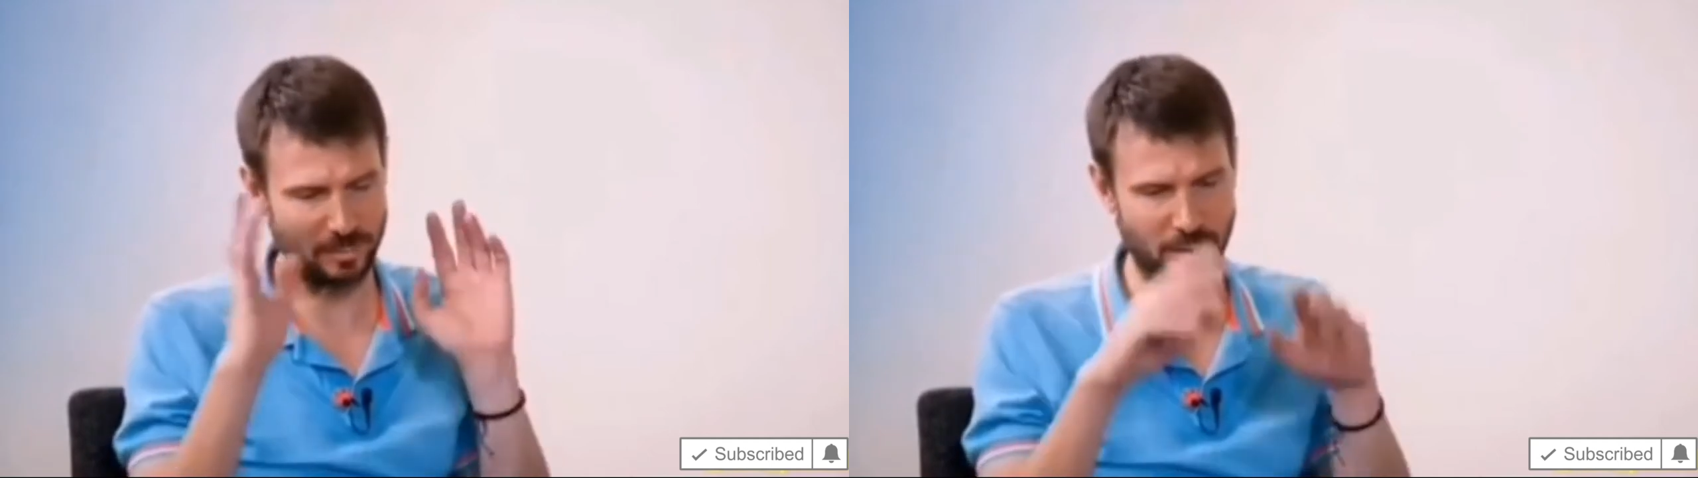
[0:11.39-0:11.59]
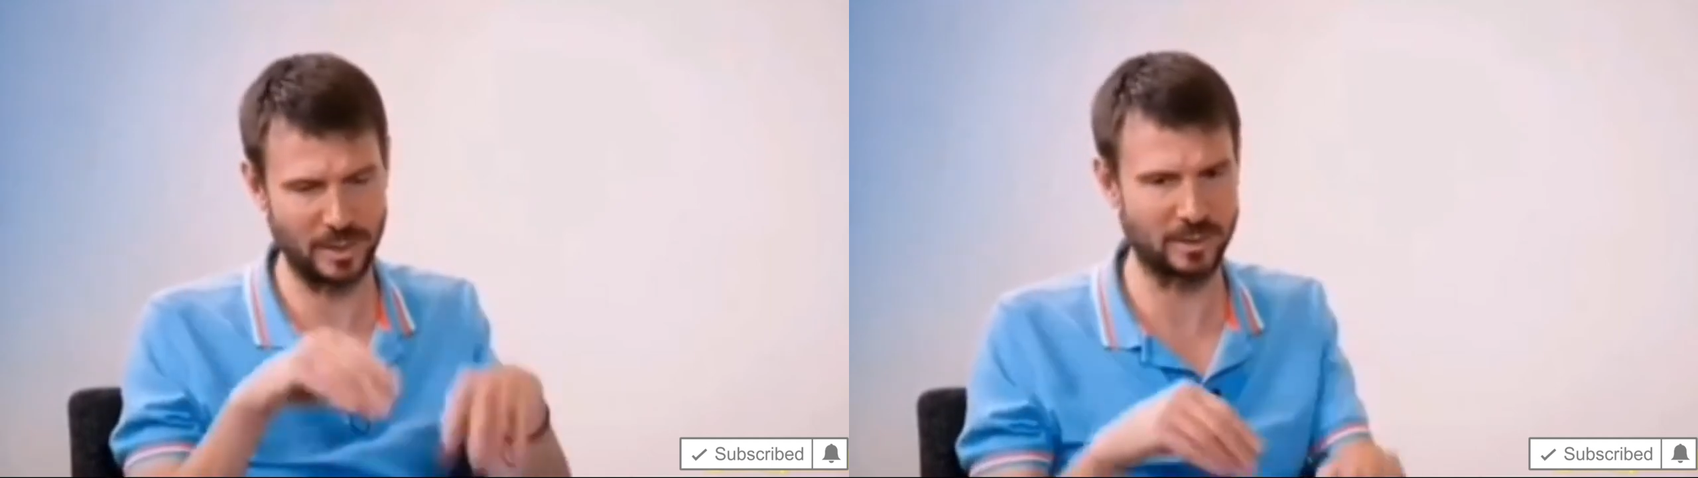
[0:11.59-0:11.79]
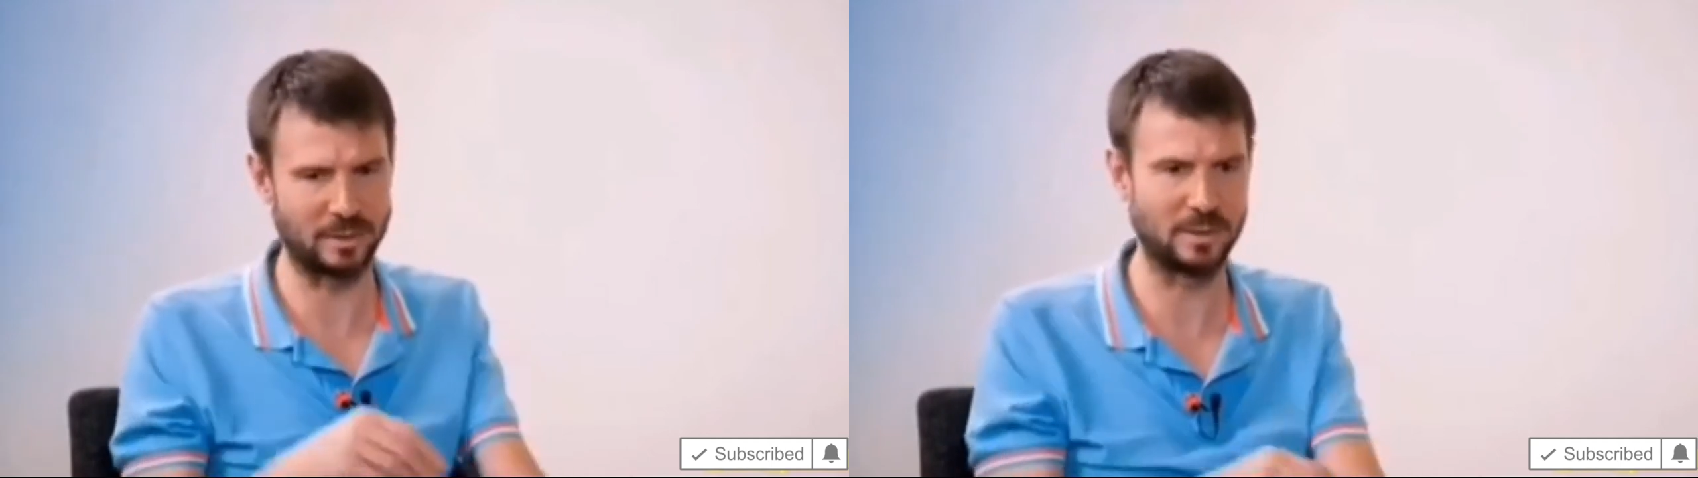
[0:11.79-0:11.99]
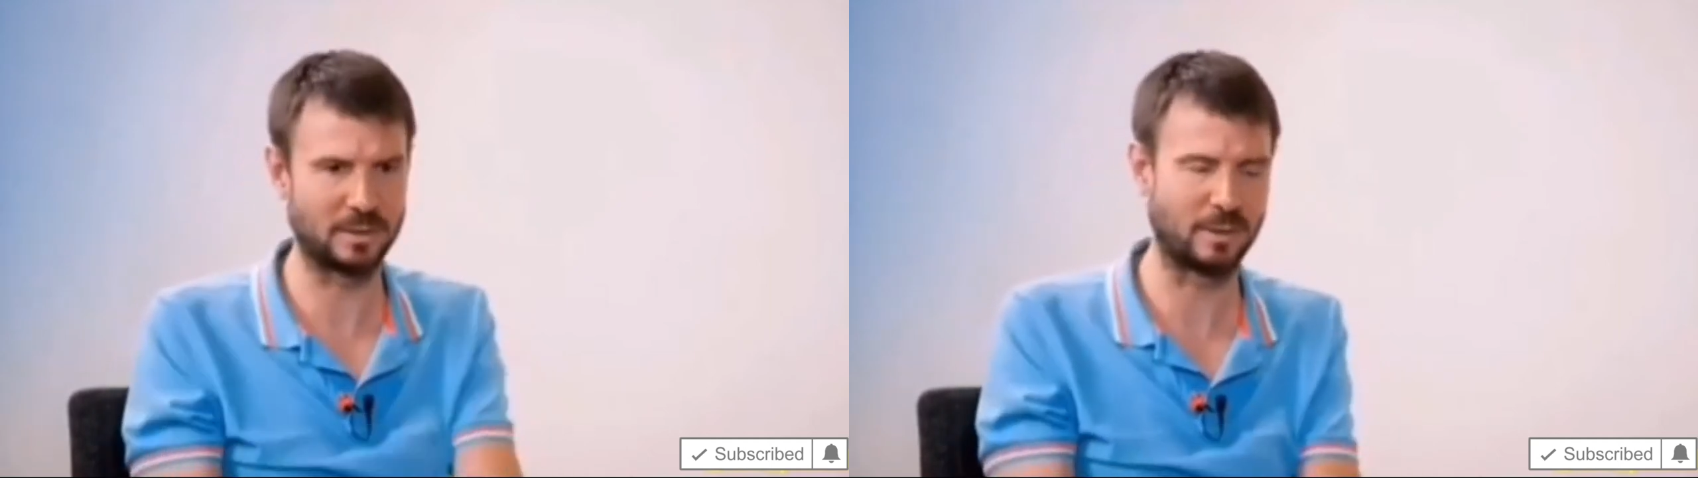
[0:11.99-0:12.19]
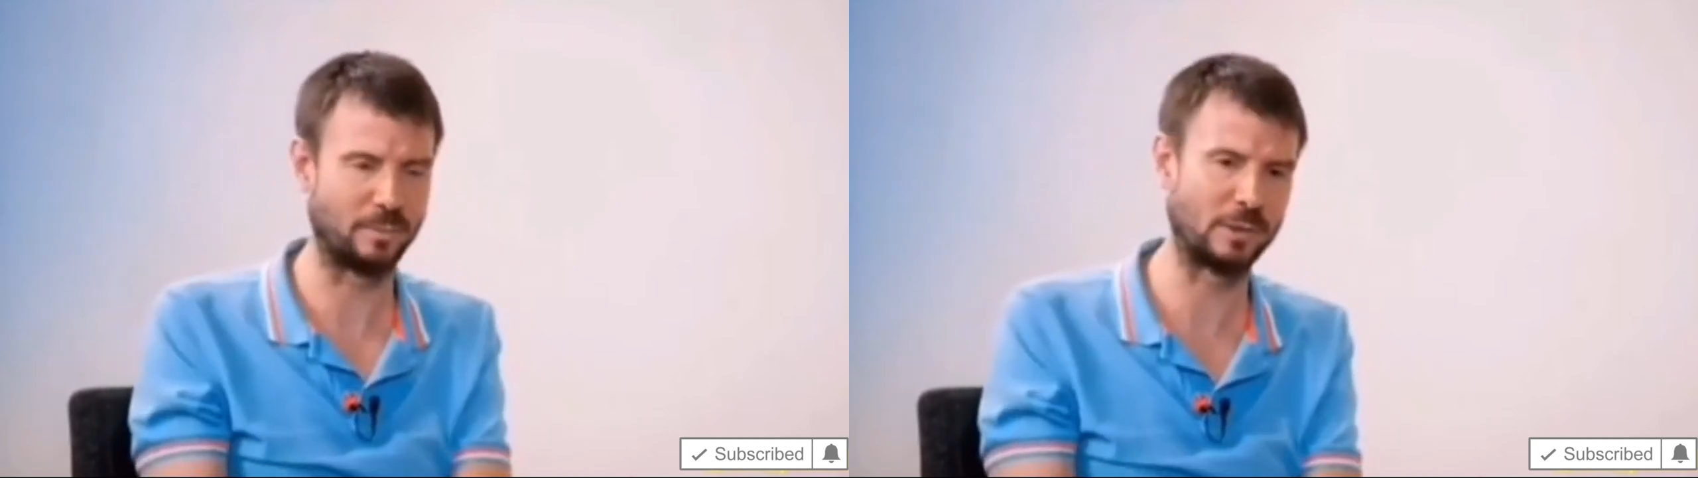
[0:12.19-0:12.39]
это
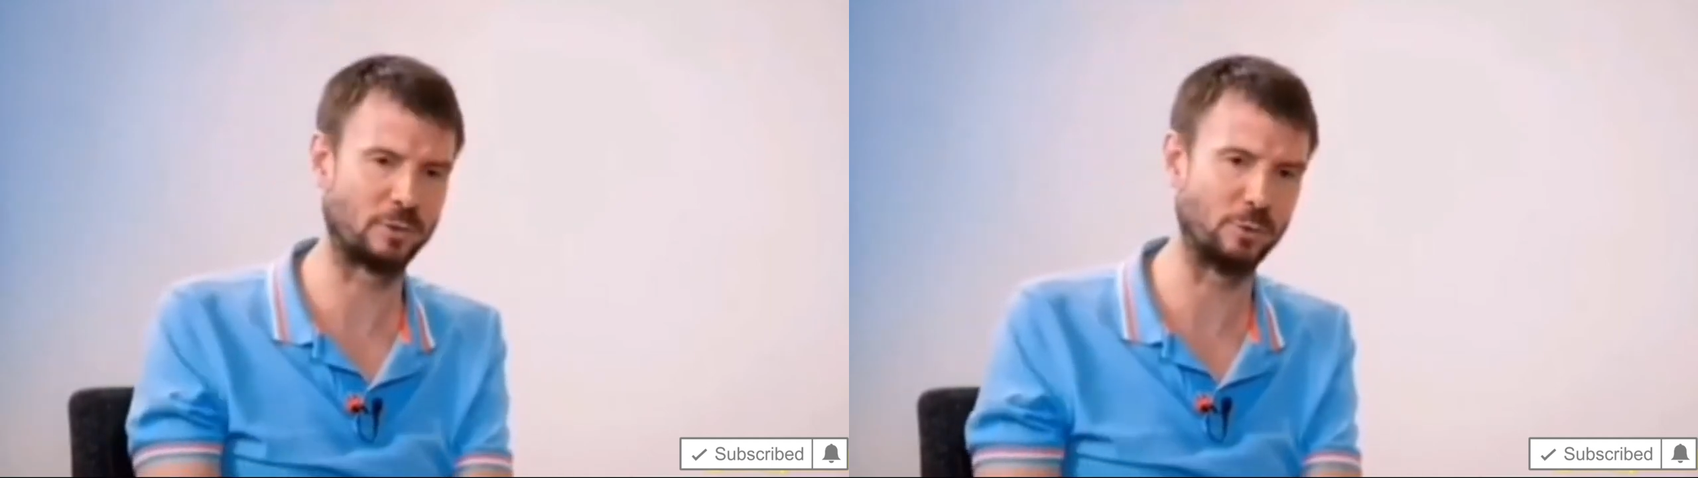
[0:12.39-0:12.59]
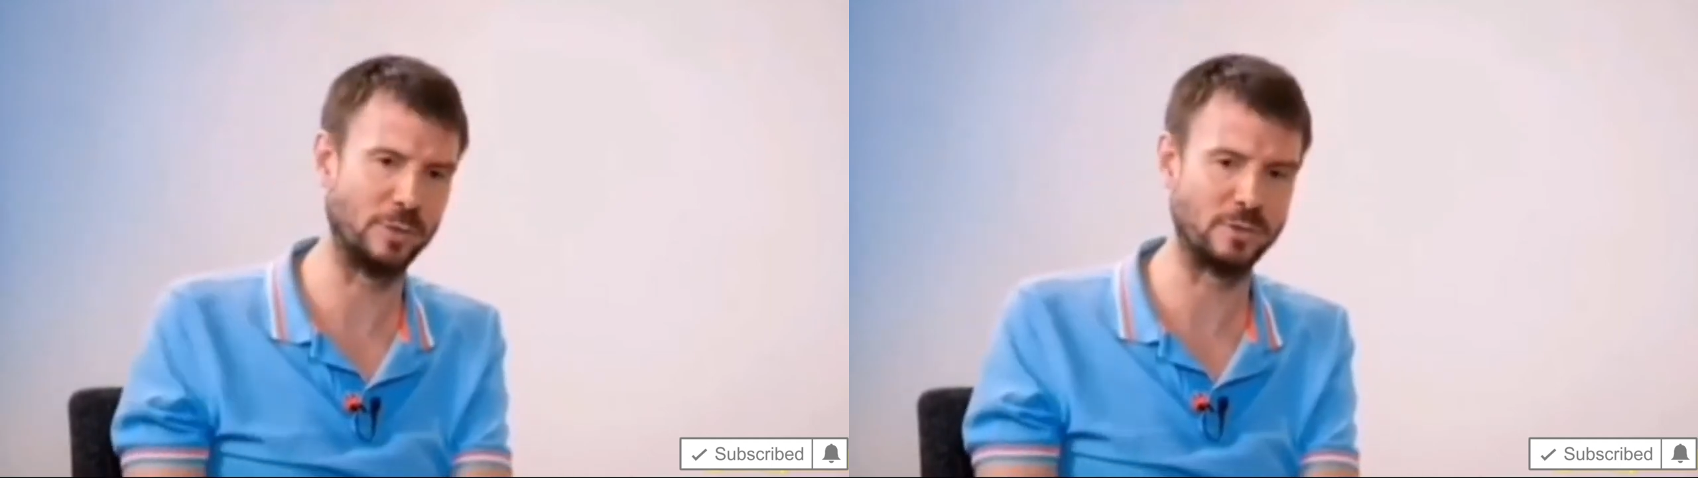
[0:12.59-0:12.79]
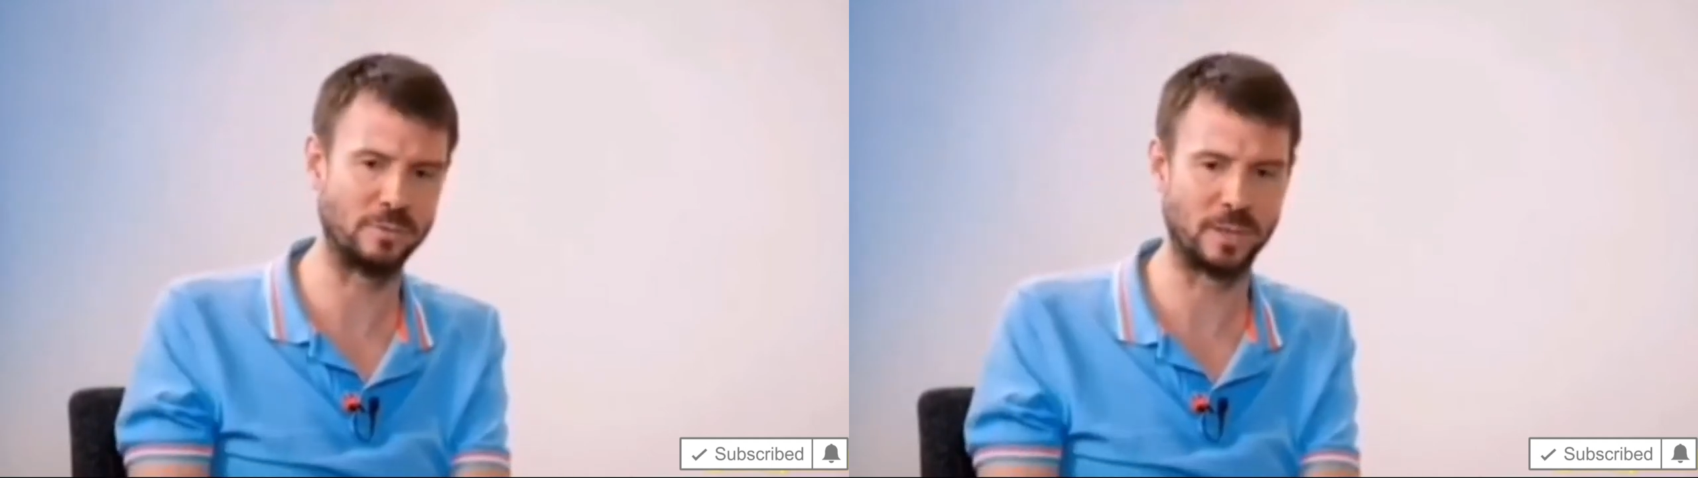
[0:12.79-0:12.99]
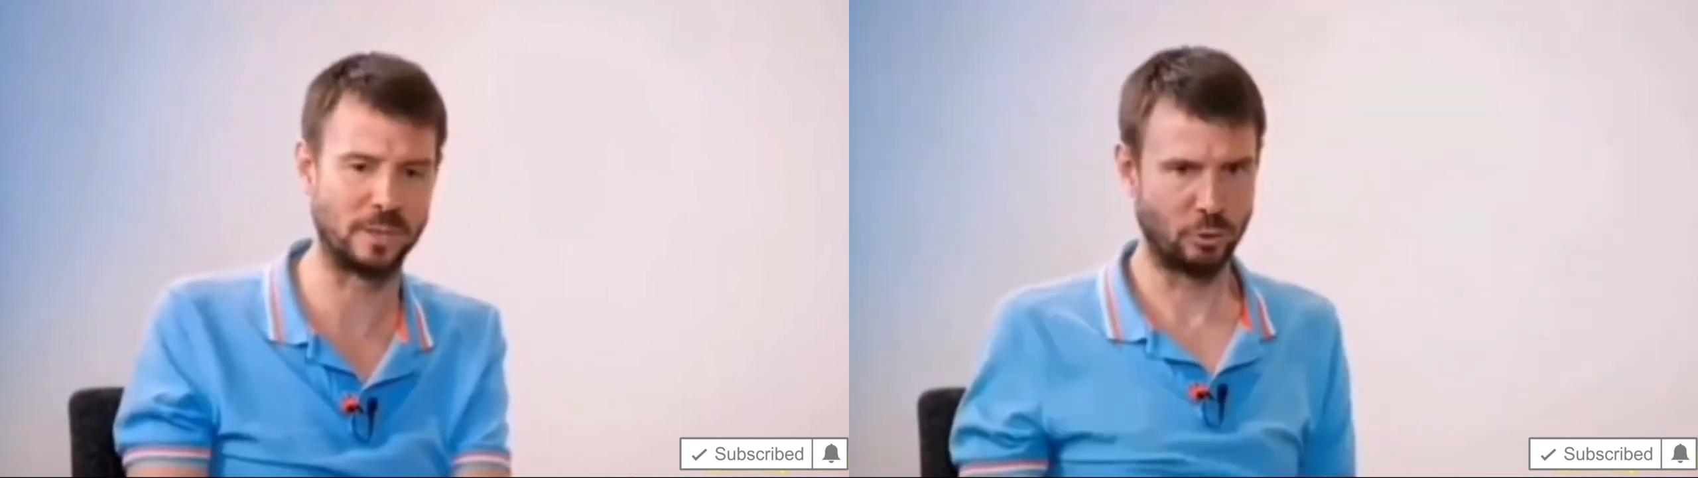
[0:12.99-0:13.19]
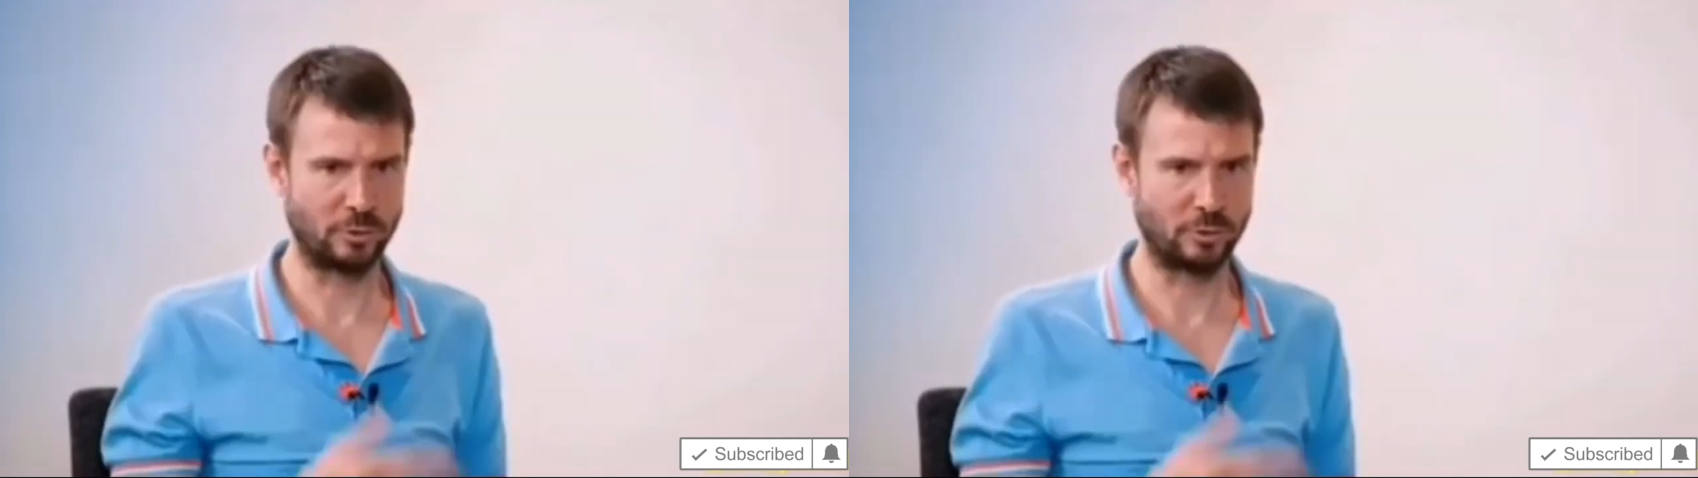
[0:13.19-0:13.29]
понятно, это как бы альтруизм.